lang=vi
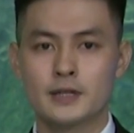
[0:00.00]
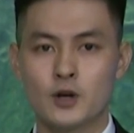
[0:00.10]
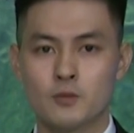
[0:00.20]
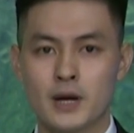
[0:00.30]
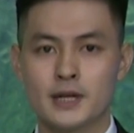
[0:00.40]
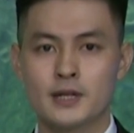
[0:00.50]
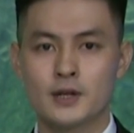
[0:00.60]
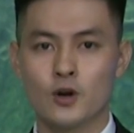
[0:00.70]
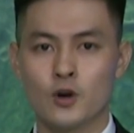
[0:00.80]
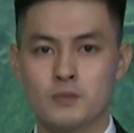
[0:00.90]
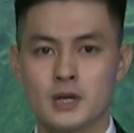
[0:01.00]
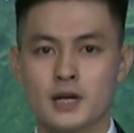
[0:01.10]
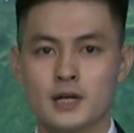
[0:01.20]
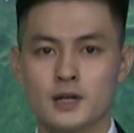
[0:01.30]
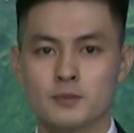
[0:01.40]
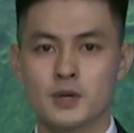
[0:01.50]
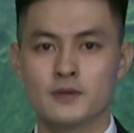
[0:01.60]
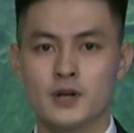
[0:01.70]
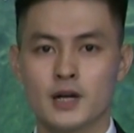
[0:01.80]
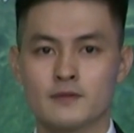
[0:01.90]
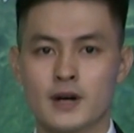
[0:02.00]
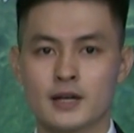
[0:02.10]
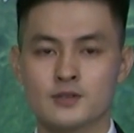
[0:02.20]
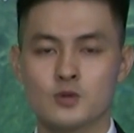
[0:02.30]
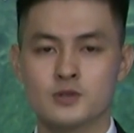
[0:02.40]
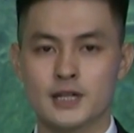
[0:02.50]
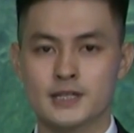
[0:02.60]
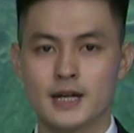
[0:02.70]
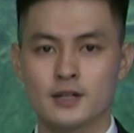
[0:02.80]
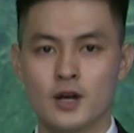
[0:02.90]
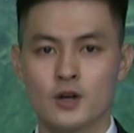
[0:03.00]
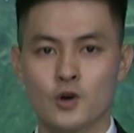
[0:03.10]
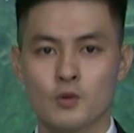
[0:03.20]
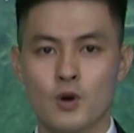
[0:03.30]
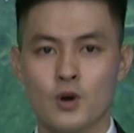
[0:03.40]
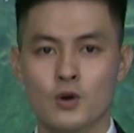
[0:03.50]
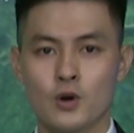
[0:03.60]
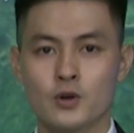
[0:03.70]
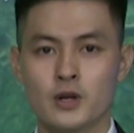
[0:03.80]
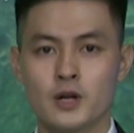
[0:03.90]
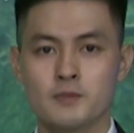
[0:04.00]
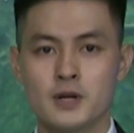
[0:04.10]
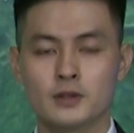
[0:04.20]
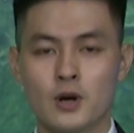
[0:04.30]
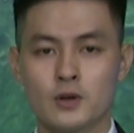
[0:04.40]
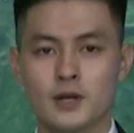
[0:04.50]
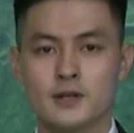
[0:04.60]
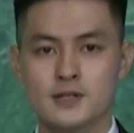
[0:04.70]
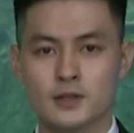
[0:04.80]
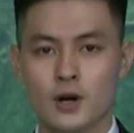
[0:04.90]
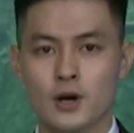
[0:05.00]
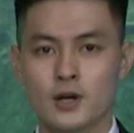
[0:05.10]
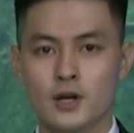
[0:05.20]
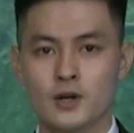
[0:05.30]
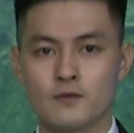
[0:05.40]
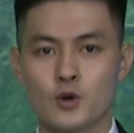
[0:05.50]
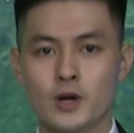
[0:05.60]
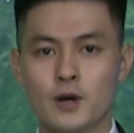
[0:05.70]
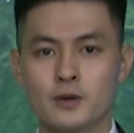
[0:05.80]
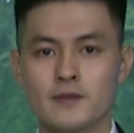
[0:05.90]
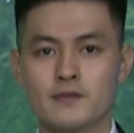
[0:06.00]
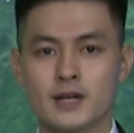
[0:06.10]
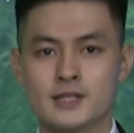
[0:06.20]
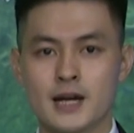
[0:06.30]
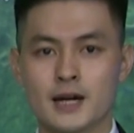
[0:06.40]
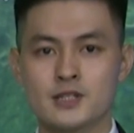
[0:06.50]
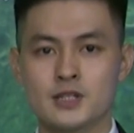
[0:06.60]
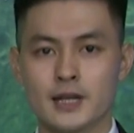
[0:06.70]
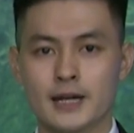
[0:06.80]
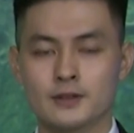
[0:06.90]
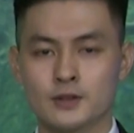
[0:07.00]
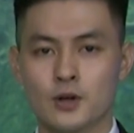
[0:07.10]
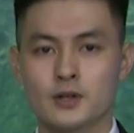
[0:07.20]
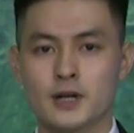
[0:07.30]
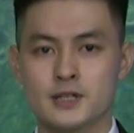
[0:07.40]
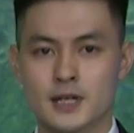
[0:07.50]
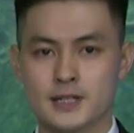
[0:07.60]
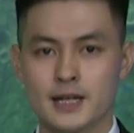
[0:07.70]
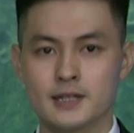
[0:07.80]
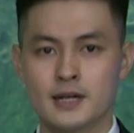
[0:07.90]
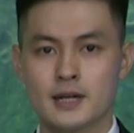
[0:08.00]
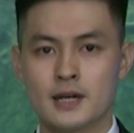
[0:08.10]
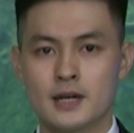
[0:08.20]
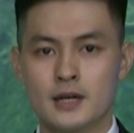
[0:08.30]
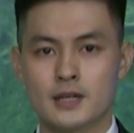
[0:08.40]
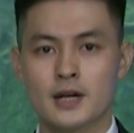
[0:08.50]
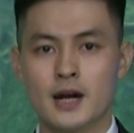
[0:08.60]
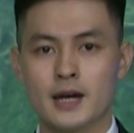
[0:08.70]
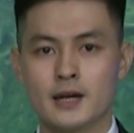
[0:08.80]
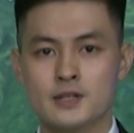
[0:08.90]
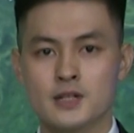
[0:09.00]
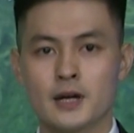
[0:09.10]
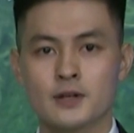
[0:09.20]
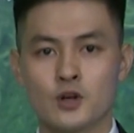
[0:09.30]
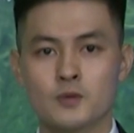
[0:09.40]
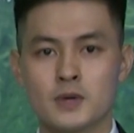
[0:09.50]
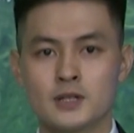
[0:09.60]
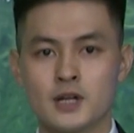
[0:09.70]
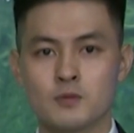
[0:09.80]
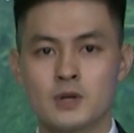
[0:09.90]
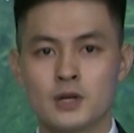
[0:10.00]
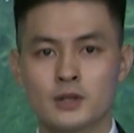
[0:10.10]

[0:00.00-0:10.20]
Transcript: nhiều mây, có mưa, mưa vừa và rông rải rác, Cục bộ có nơi mưa to đến rất to, vùng cao đêm về sáng trở lạnh, có nơi trời rét. Những ngày trời có mưa rông